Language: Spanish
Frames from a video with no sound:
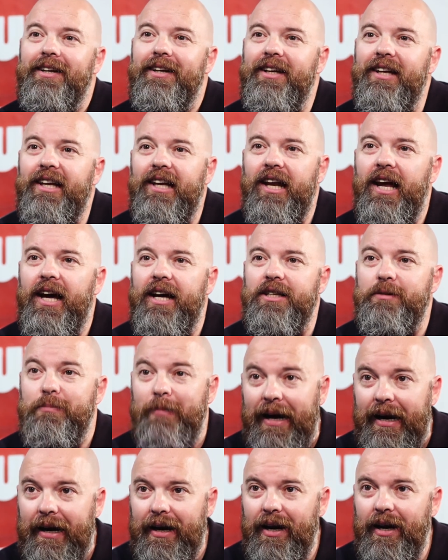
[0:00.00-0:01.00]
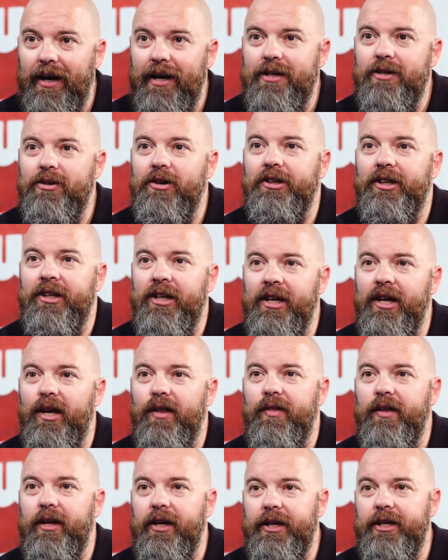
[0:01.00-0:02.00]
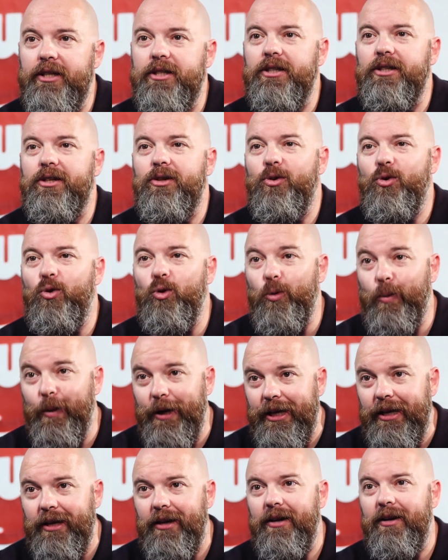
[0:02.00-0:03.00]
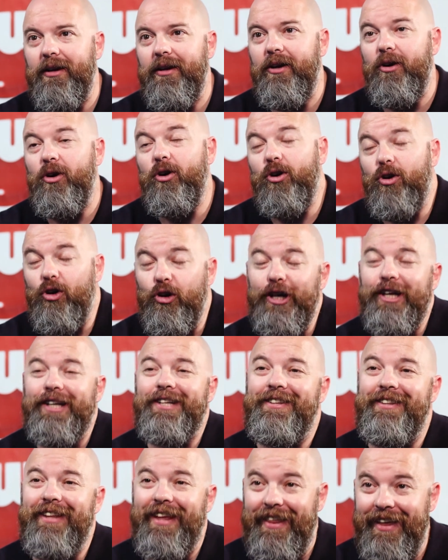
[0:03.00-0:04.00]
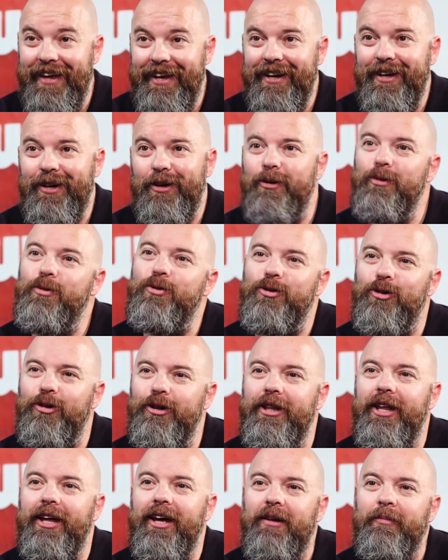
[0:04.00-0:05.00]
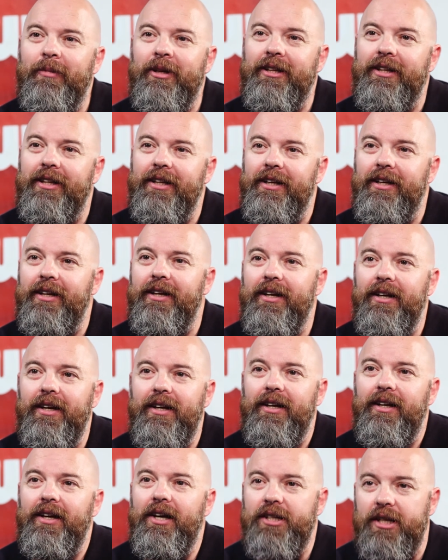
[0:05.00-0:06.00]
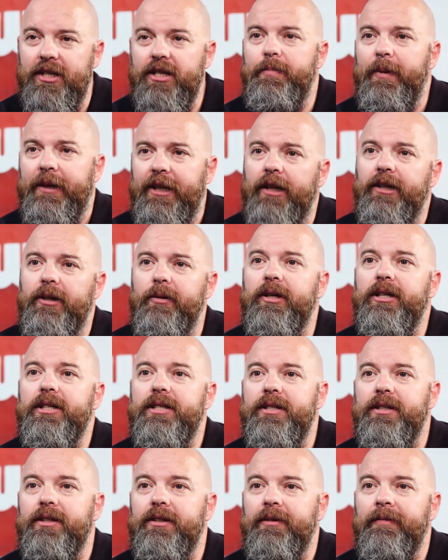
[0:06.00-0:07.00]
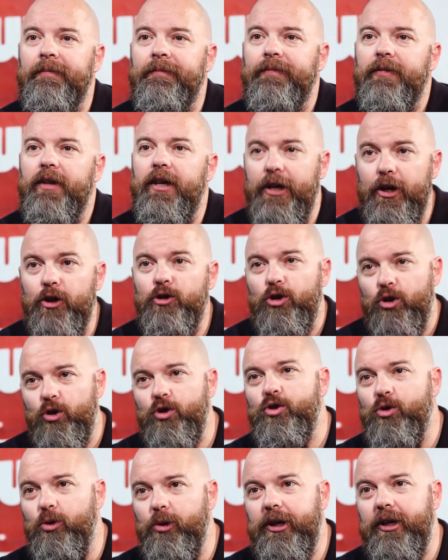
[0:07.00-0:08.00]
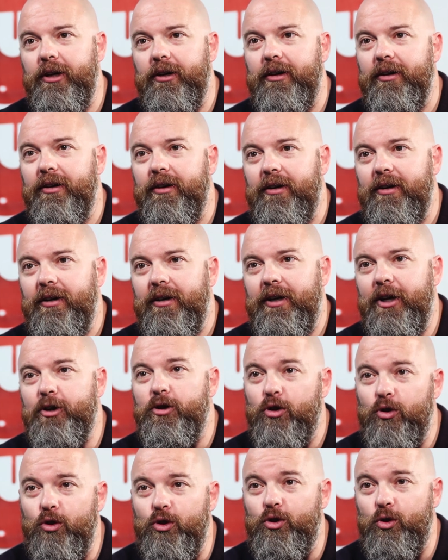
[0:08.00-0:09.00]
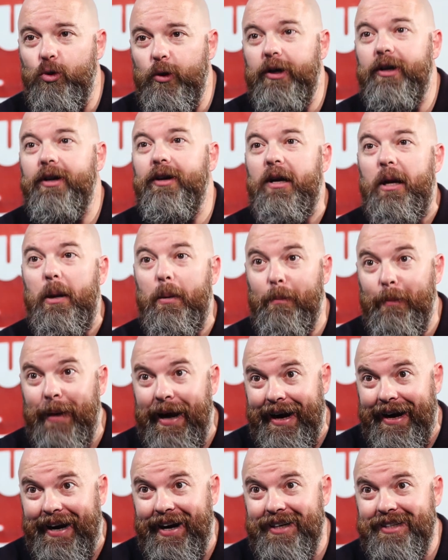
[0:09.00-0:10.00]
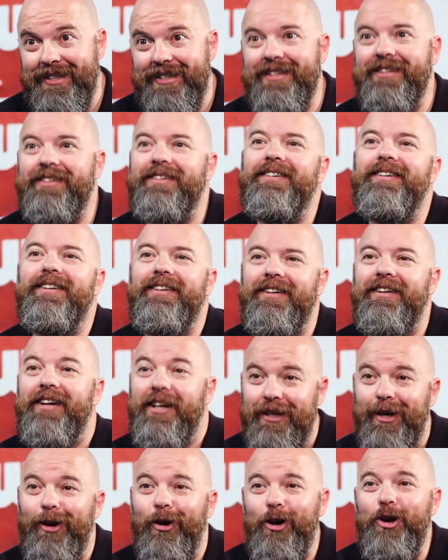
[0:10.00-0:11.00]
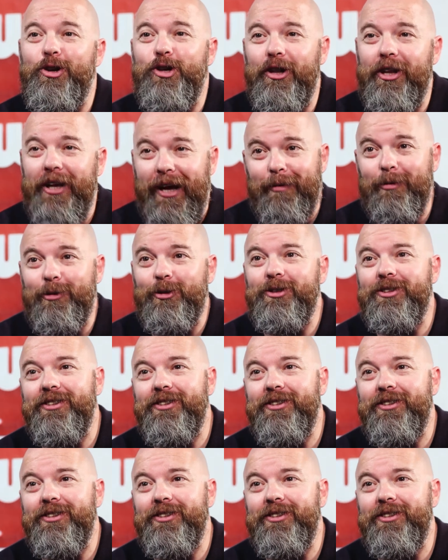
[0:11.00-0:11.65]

y las marcas lo que tienen que hacer es cubrir o exceder incluso idealmente esas expectativas. Y eso es construir, eso es construir marcas, que es a lo que nos dedicamos.